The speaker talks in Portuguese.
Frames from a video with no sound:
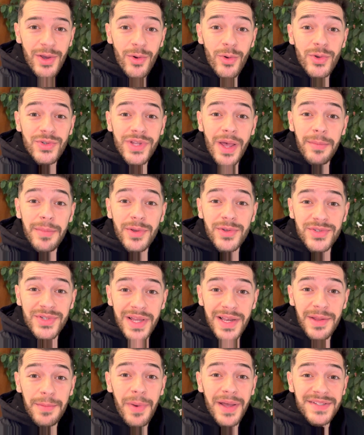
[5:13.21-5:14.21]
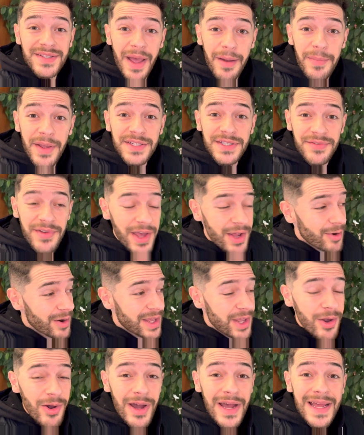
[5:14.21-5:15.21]
Os amigos dele basicamente vieram
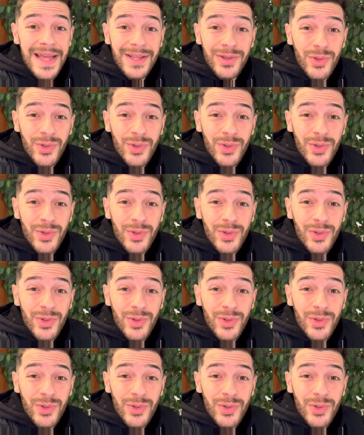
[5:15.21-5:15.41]
aqui, ó,